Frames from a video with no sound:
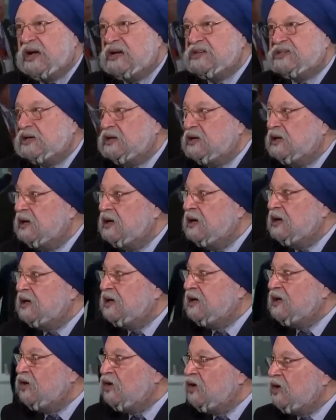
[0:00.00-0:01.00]
Впрочем,
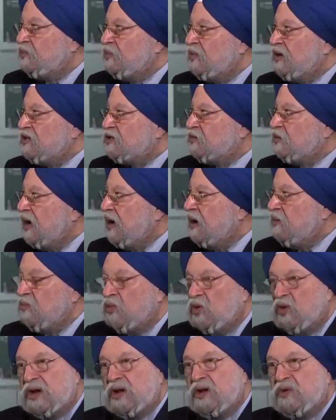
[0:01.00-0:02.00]
если Индия откажется
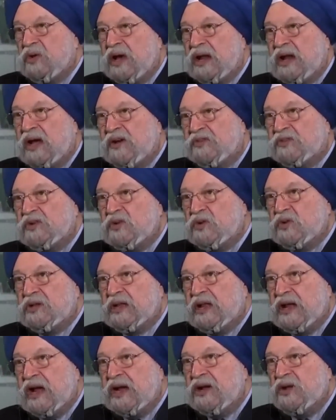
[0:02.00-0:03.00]
от нашей нефти, мы
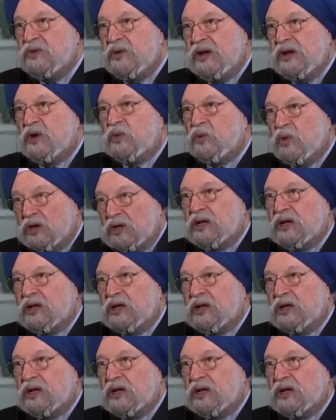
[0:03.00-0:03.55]
просто сократим